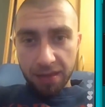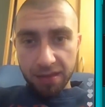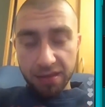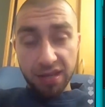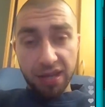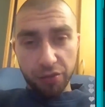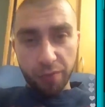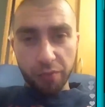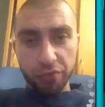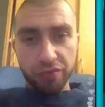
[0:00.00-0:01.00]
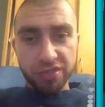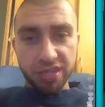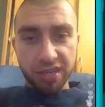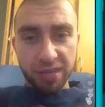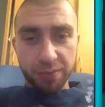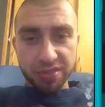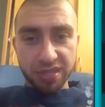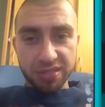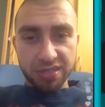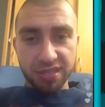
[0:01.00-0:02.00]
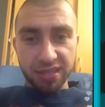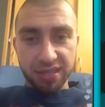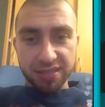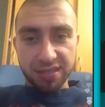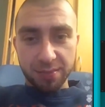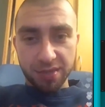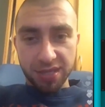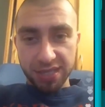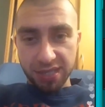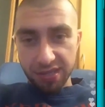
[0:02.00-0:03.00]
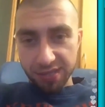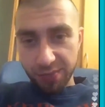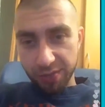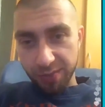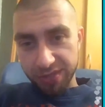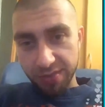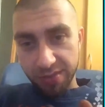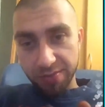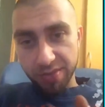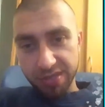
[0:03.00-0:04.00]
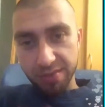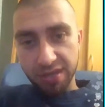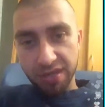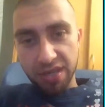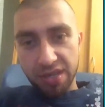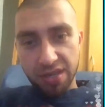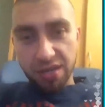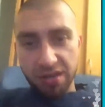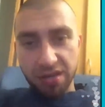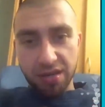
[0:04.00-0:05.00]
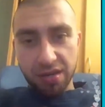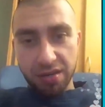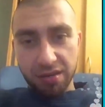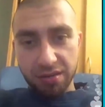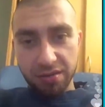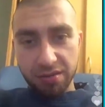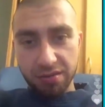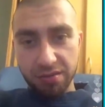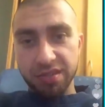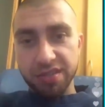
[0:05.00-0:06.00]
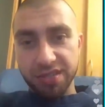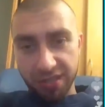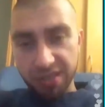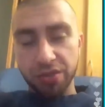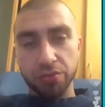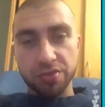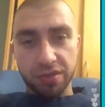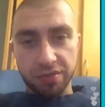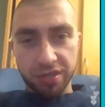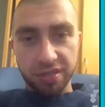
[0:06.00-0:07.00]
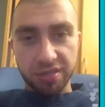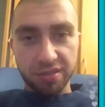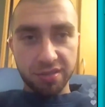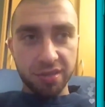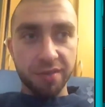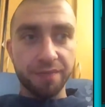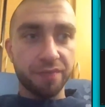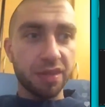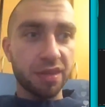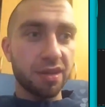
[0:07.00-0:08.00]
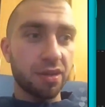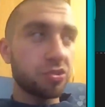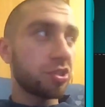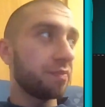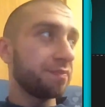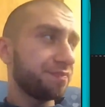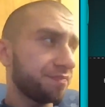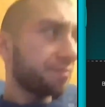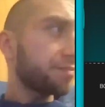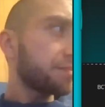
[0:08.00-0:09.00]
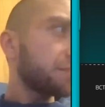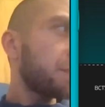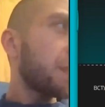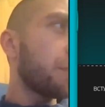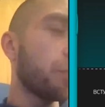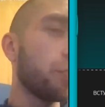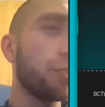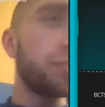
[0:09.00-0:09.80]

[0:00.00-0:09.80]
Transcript: Да, но по поводу видеоклипа, знаете, такая тема, да, респект, спасибо, спасибо. А, на «Зенит» иду завтра, да. Короче, по поводу